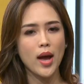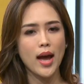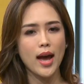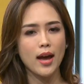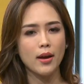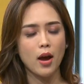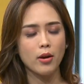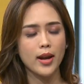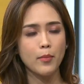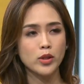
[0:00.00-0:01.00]
ยว่า
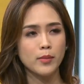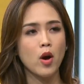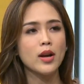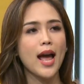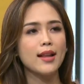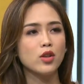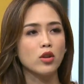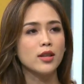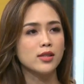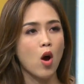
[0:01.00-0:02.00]
ในบทเฉพาะการ
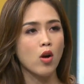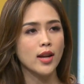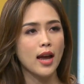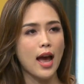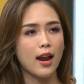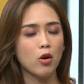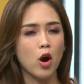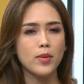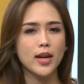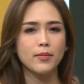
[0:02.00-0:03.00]
272 เนี่ยค่ะ แล้วก็
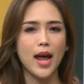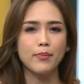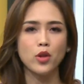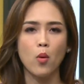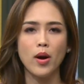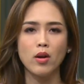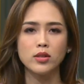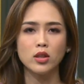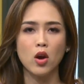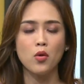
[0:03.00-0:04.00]
มีคำถามต่อว่าเรา
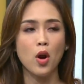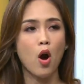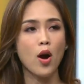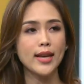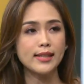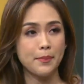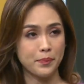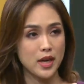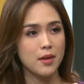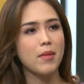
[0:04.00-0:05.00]
จะต้องรออีก10
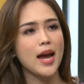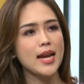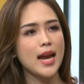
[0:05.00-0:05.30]
เดือนไหม